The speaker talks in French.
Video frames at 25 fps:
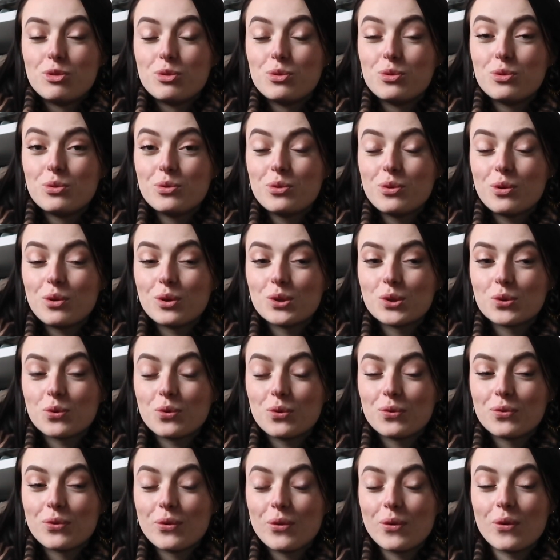nous nous
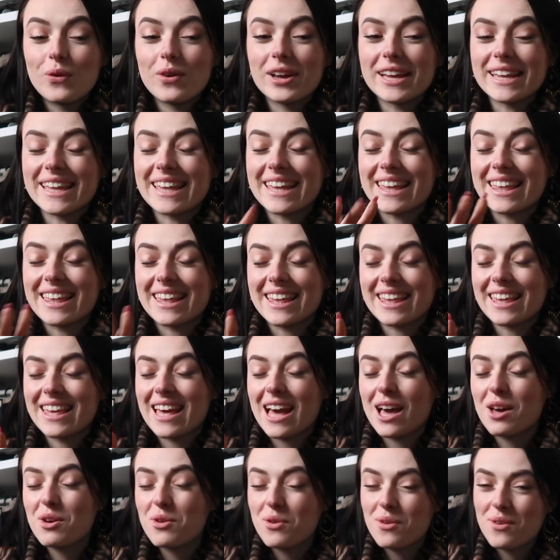retrouvons... Il y
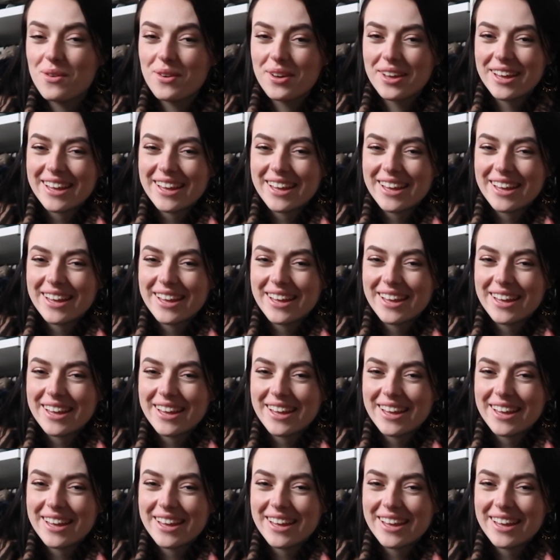a eu